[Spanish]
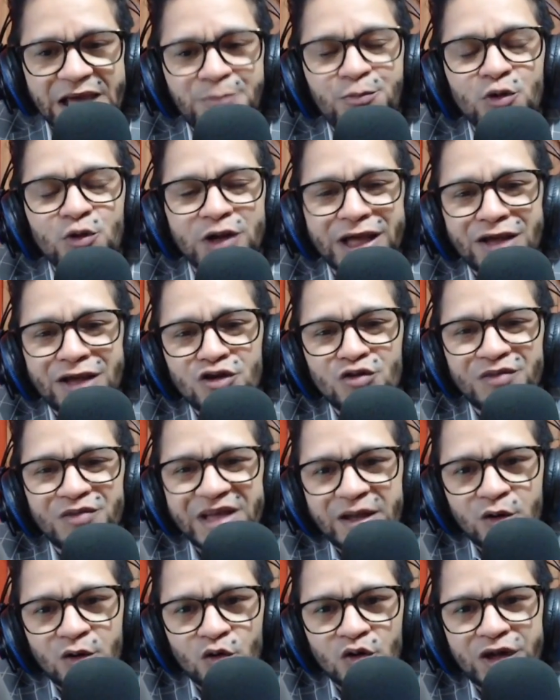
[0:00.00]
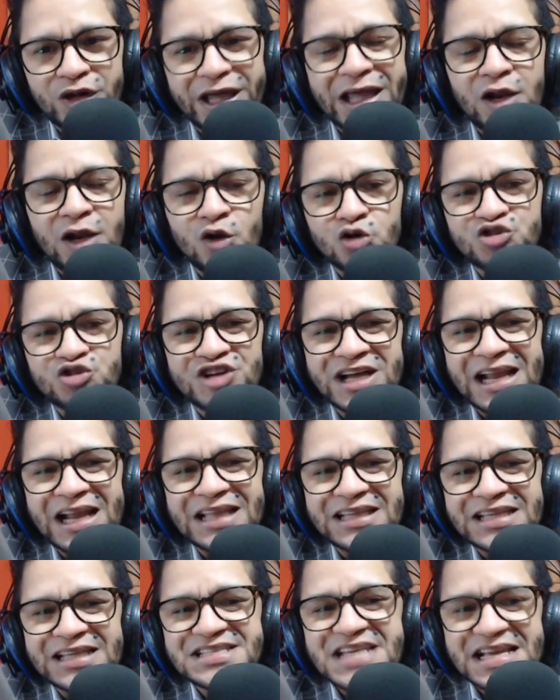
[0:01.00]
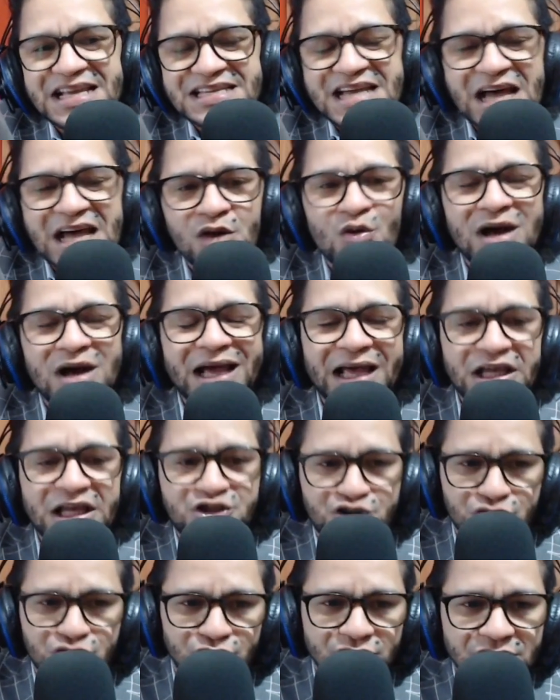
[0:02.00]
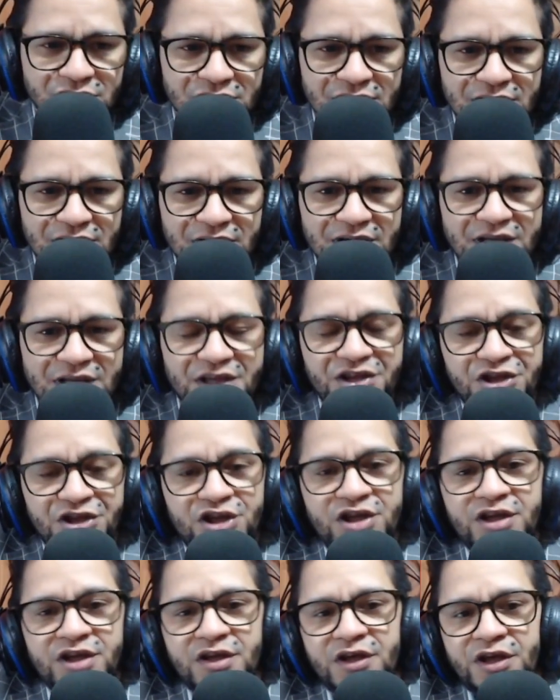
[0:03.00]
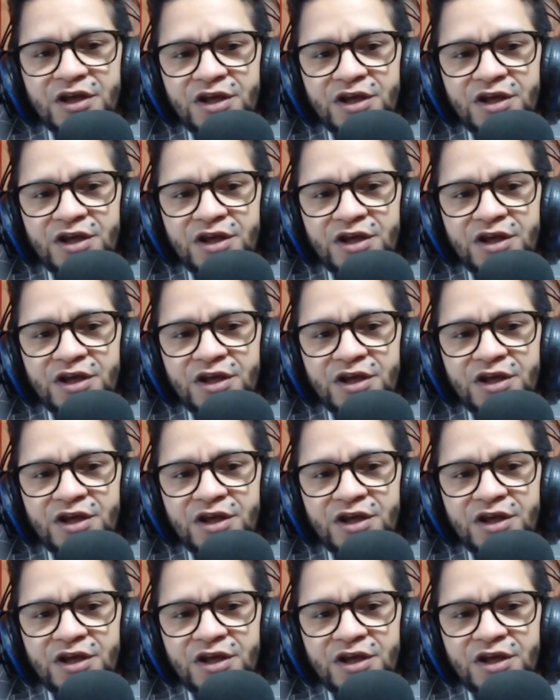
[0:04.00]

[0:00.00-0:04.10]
es porque ellos vieron que los grandes de allá lo han hecho. Y, si